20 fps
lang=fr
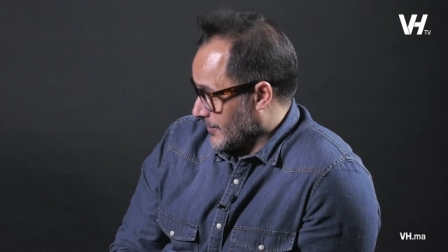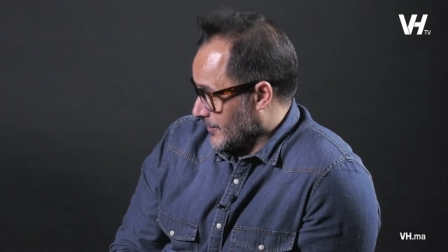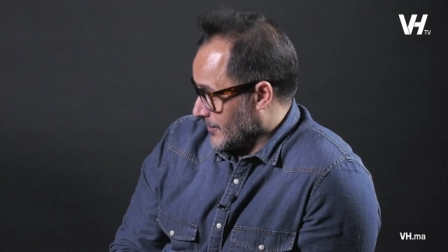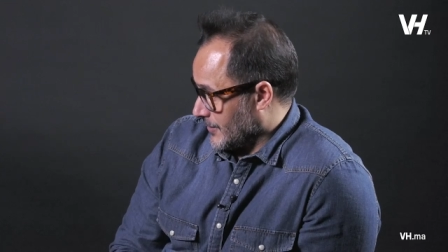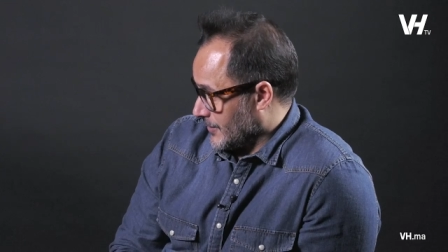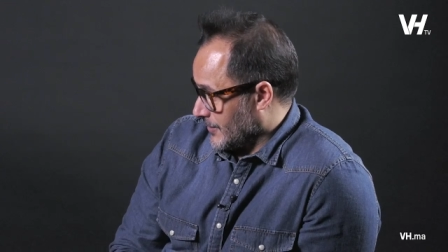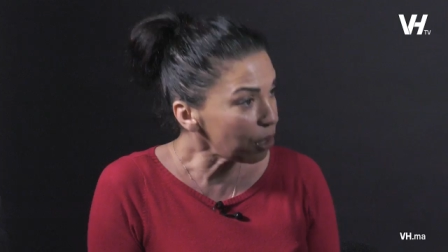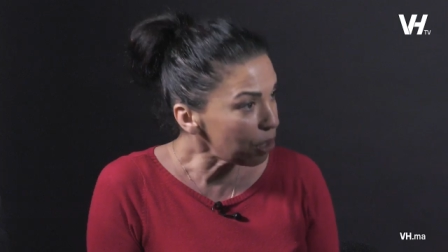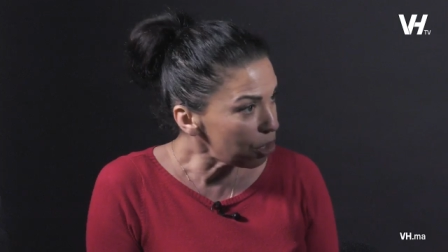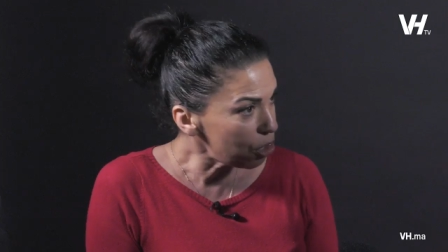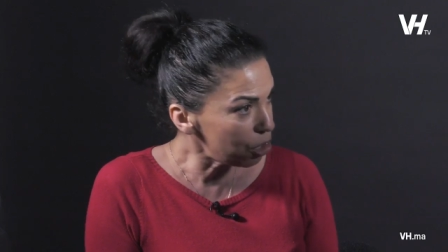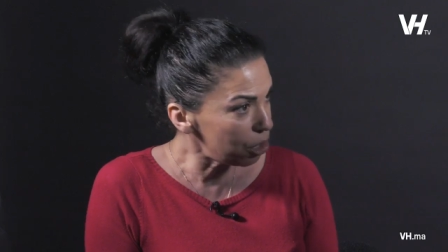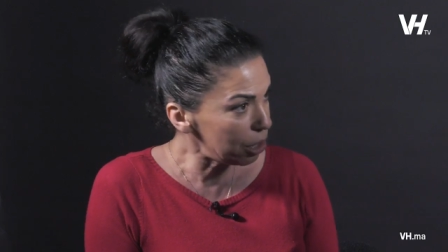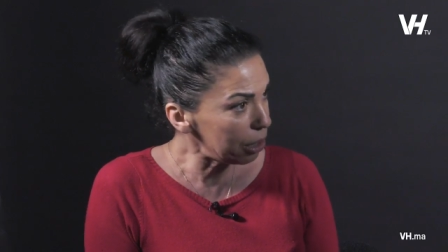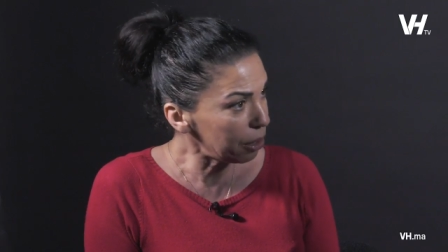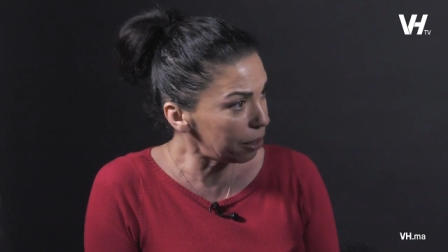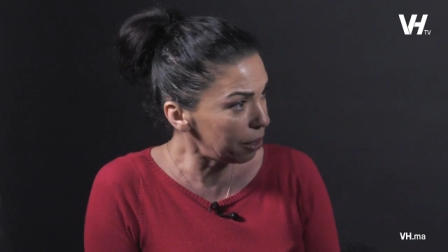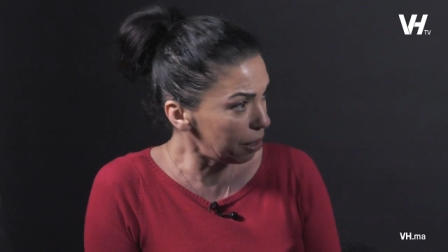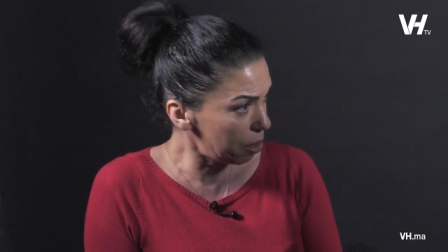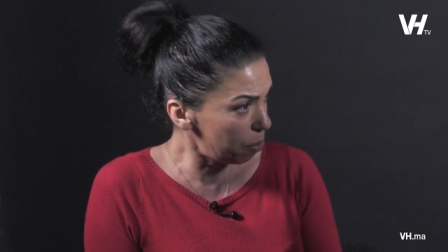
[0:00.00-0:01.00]
de
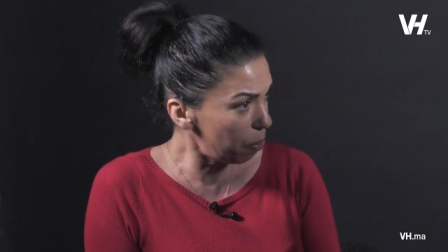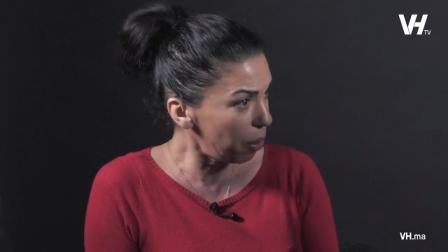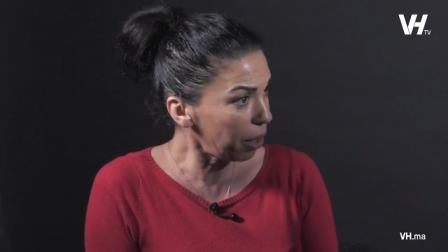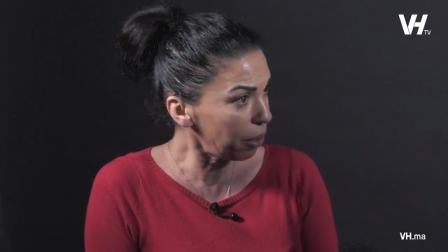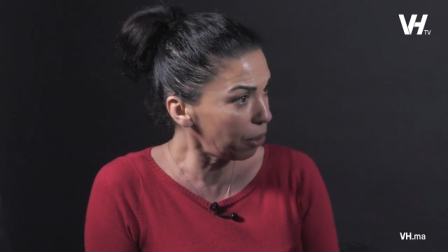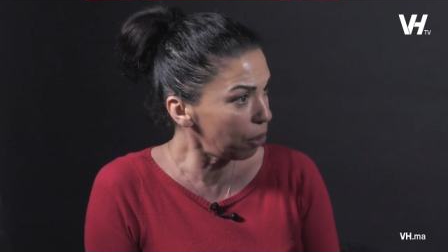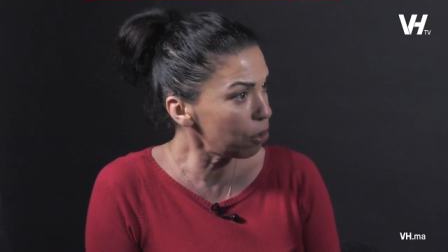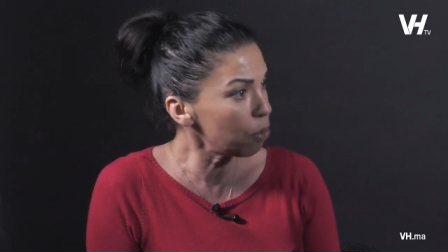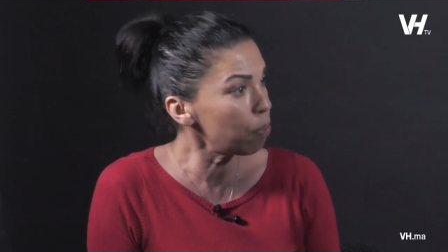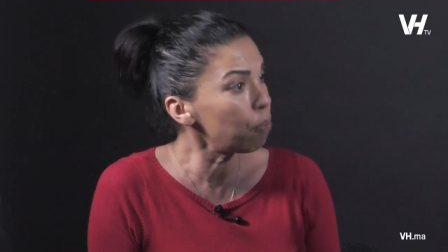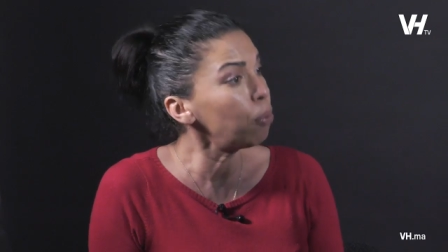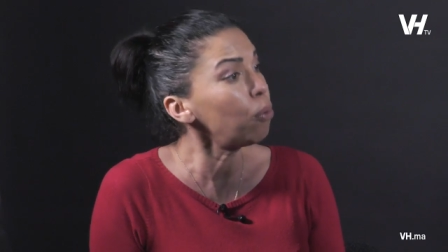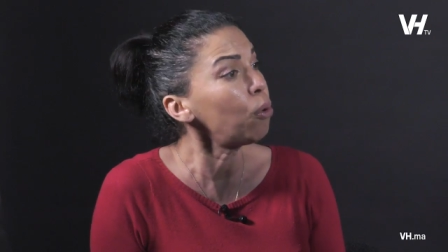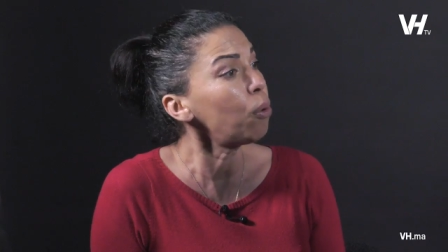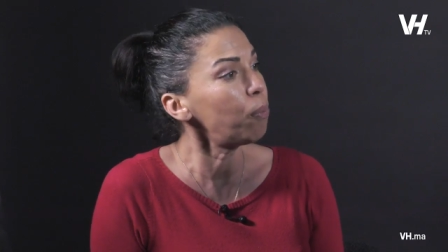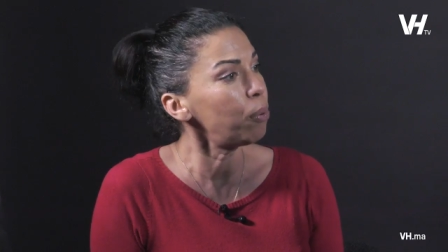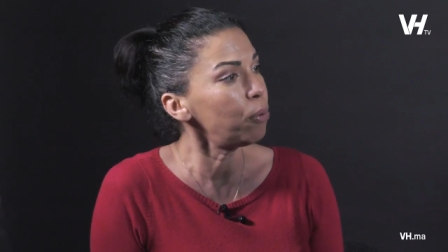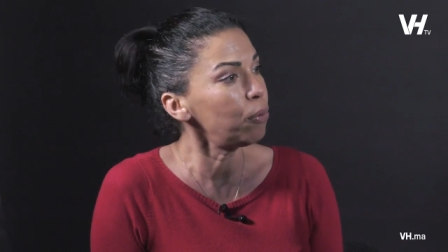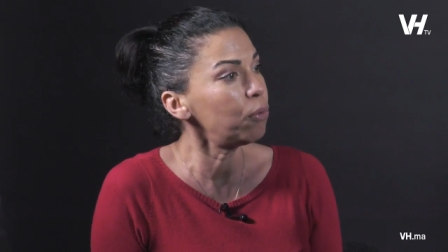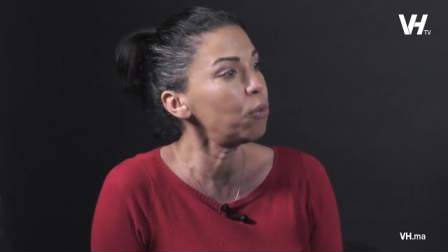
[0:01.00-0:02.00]
s'enrichir d'expériences
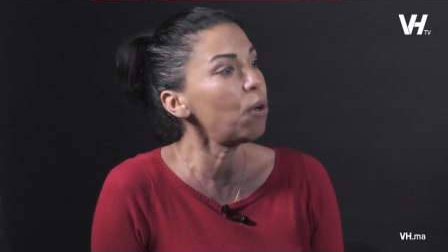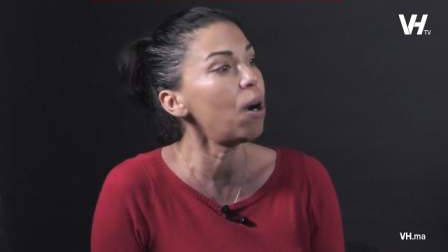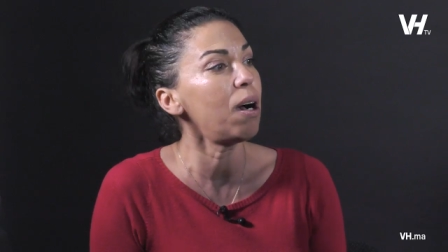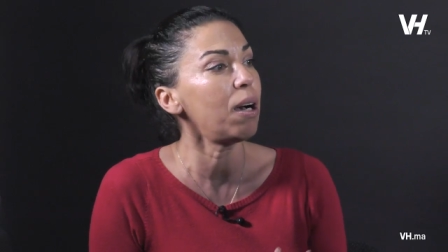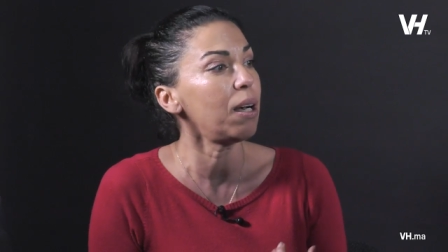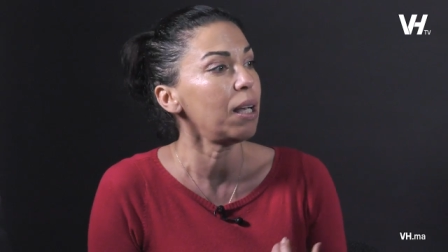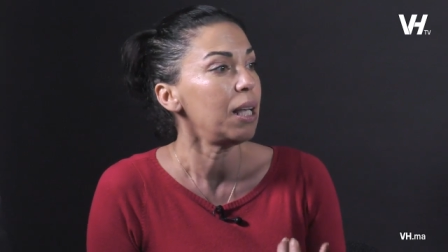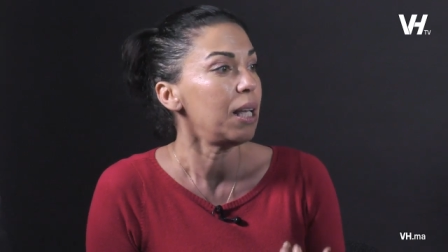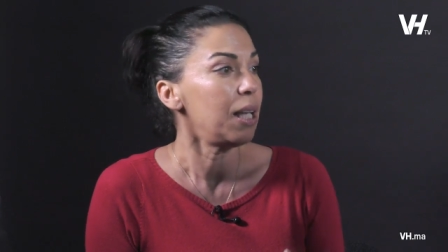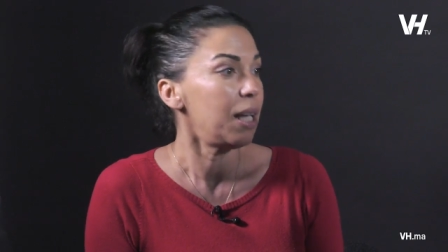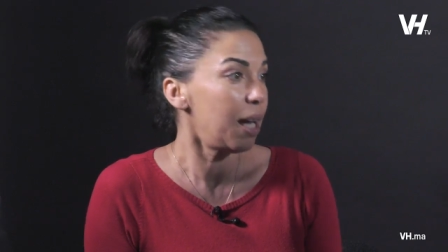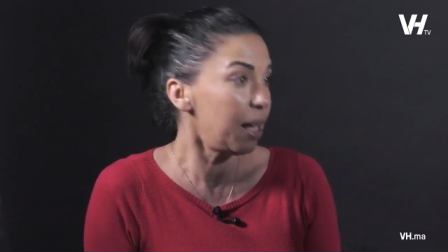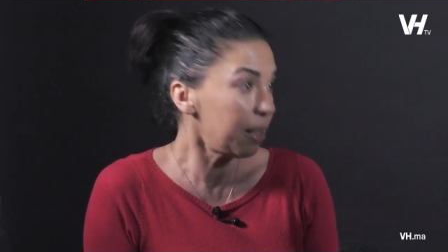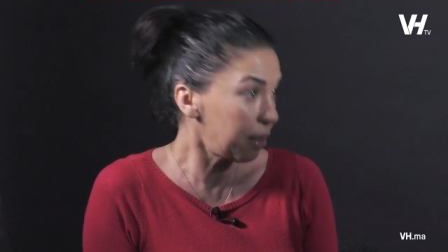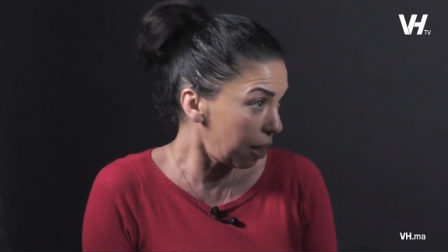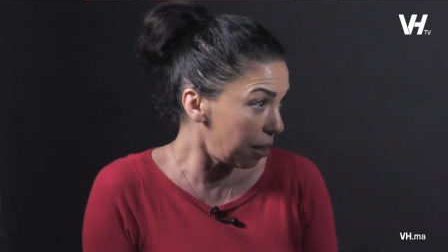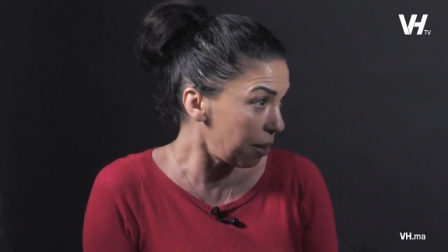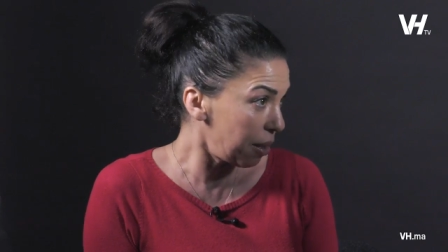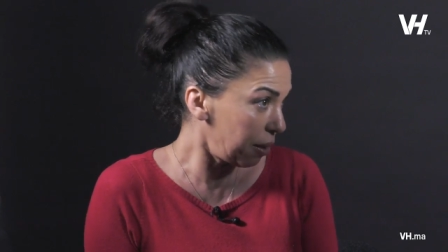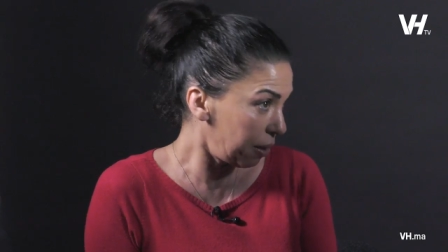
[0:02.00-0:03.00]
pour pouvoir
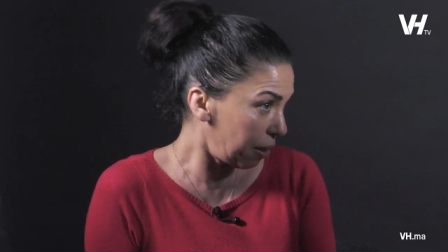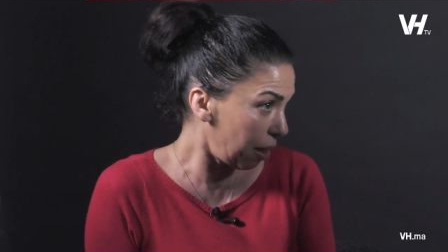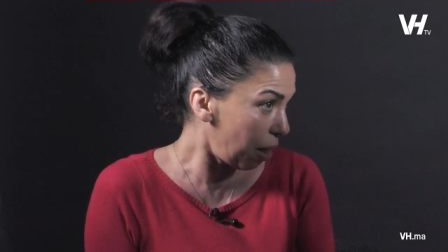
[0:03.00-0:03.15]
être un